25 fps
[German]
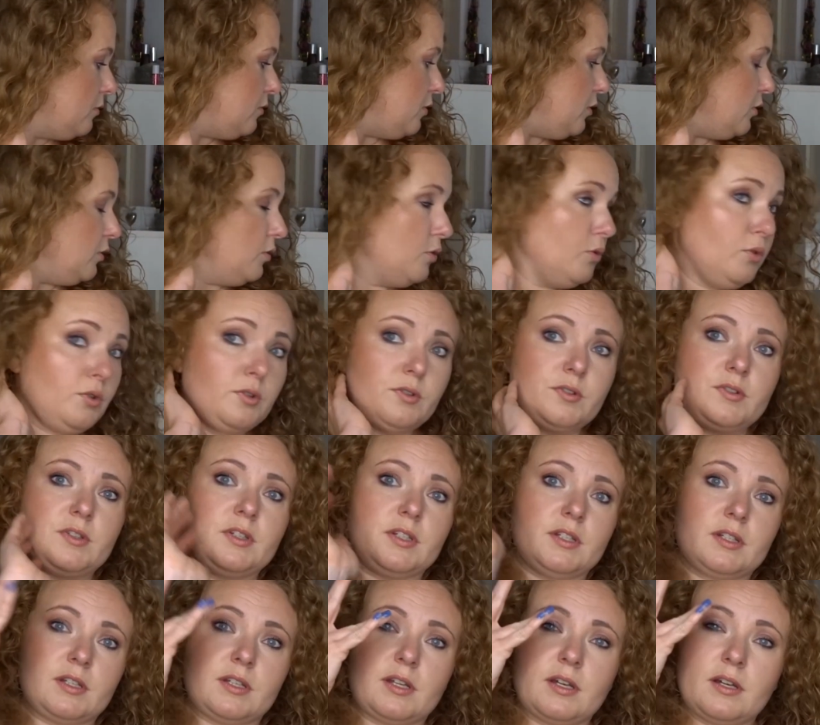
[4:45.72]
von NYX
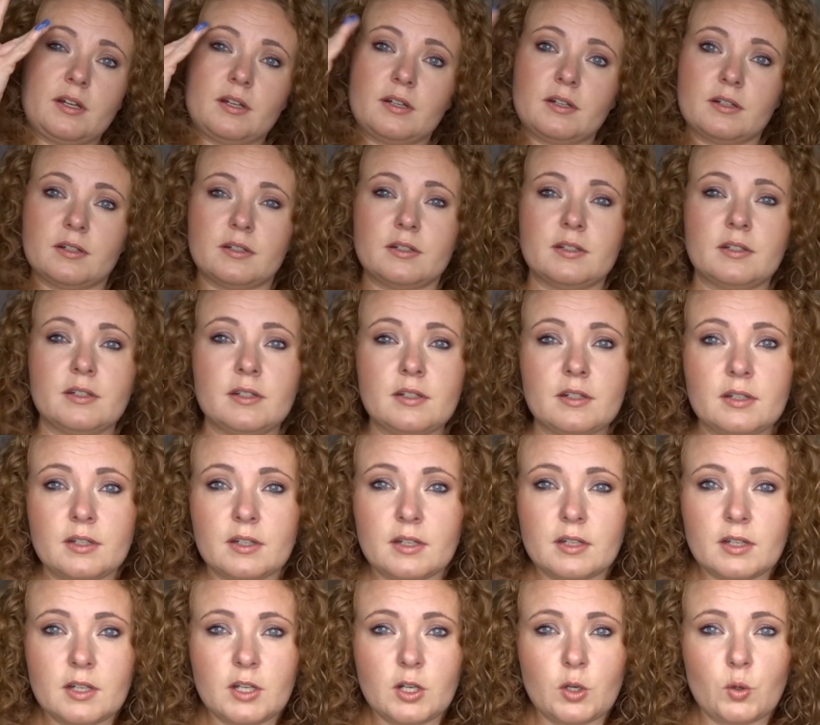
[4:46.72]
den
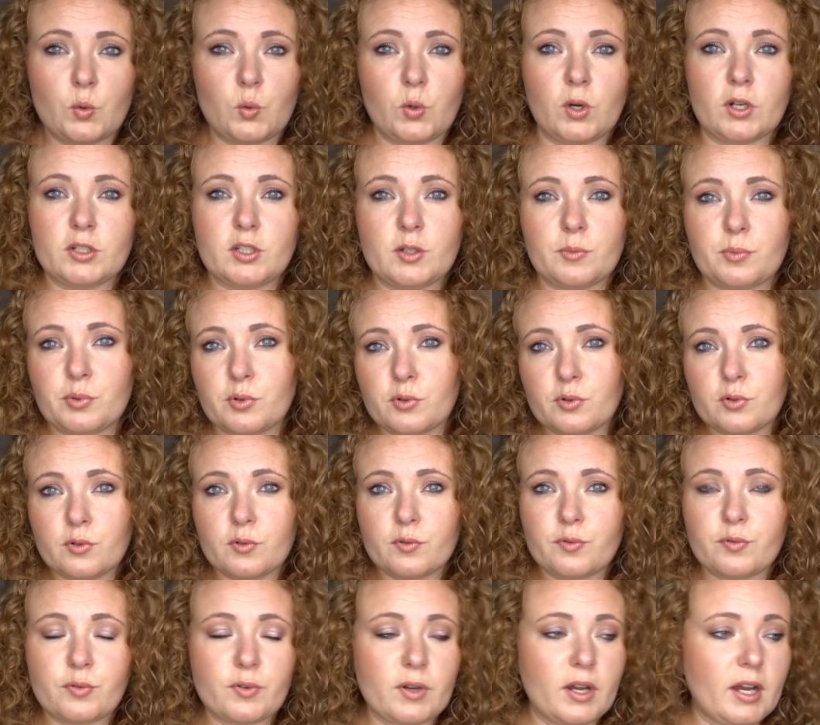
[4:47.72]

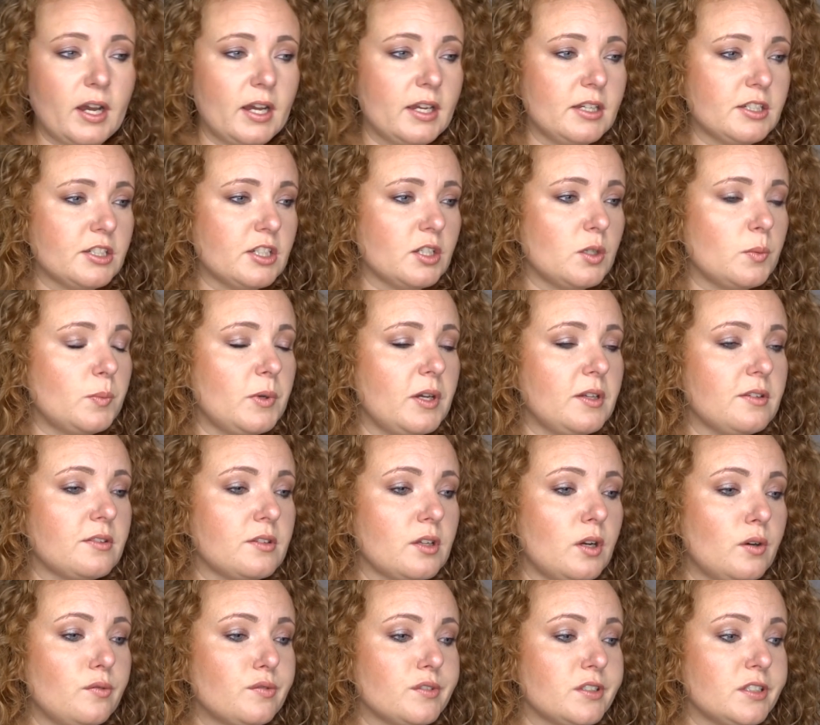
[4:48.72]
Waterproof Eyeshadow Base
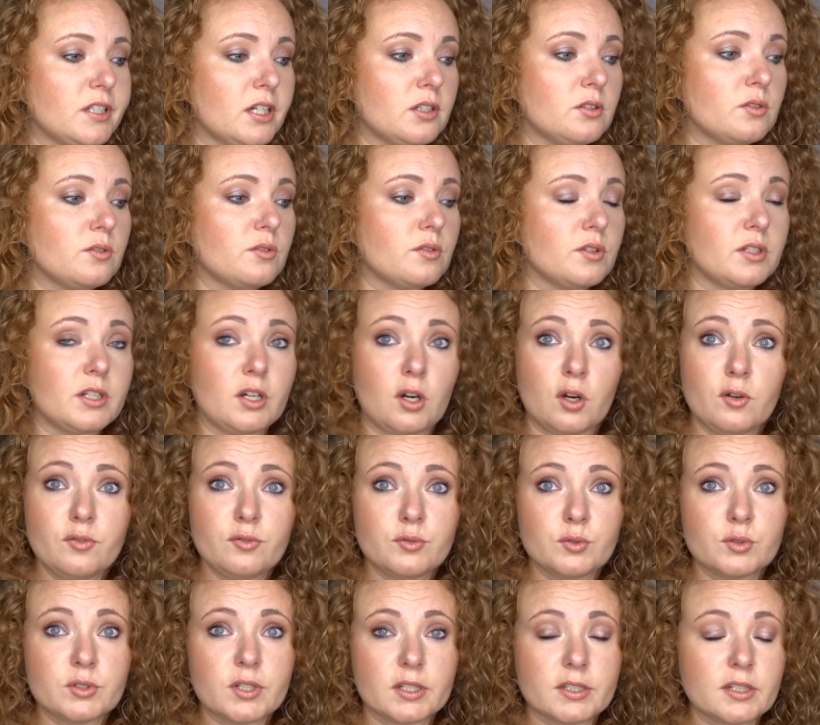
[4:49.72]
draufgetan und so in der
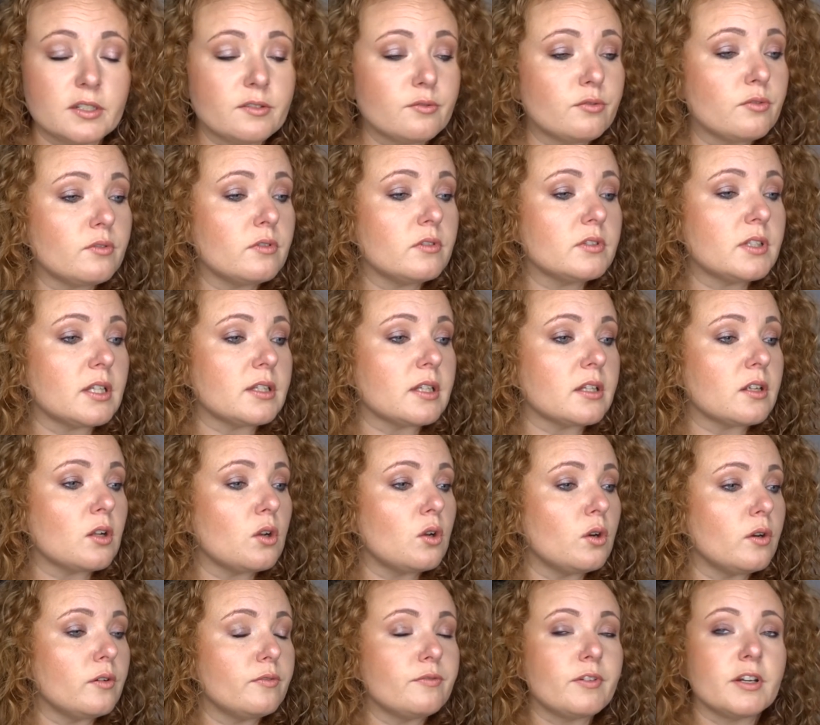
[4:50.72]
Hoffnung, dass das, dass das
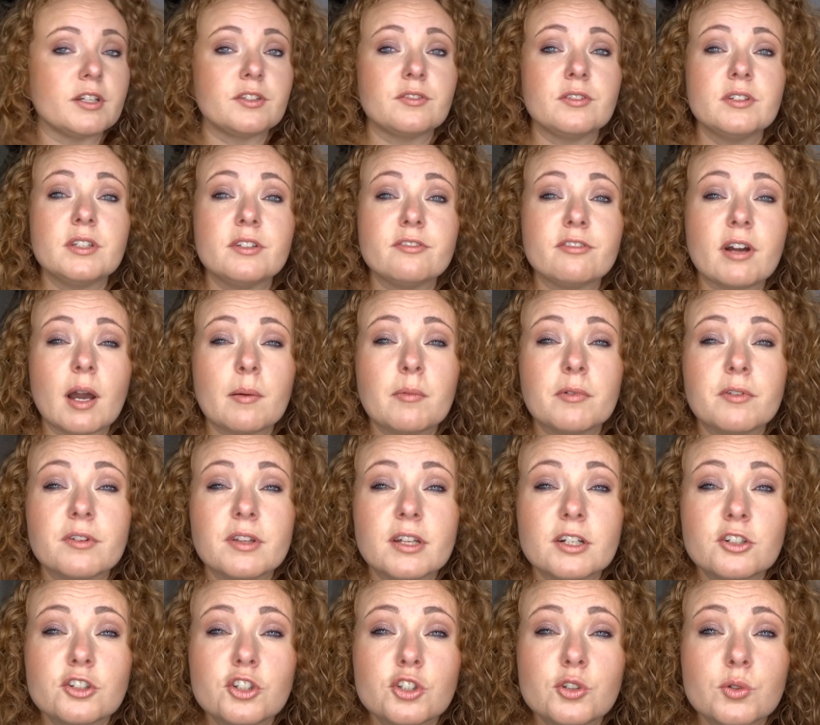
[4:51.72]
läuft, weil ich finde die Farbe
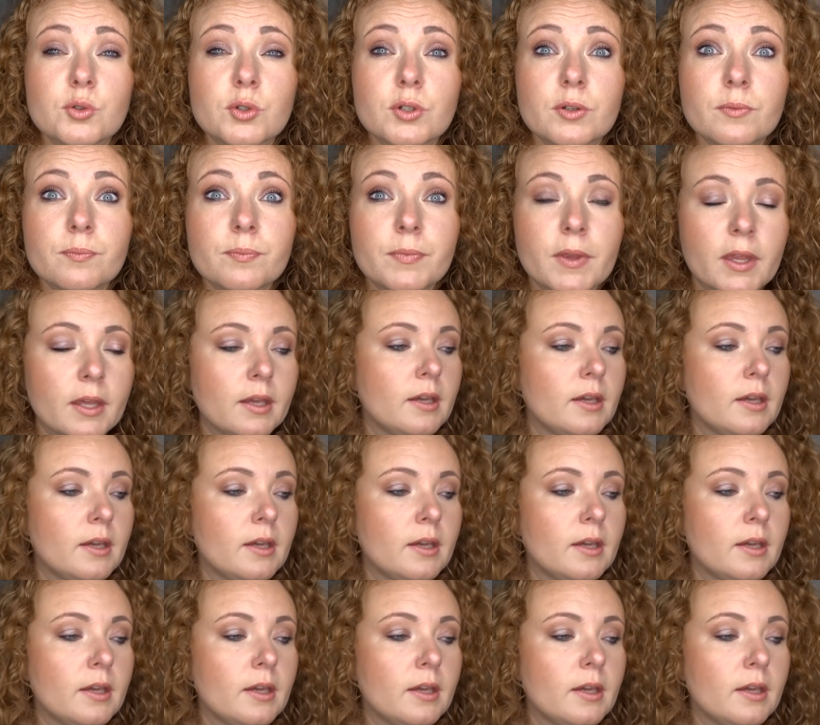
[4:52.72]
sehr schön.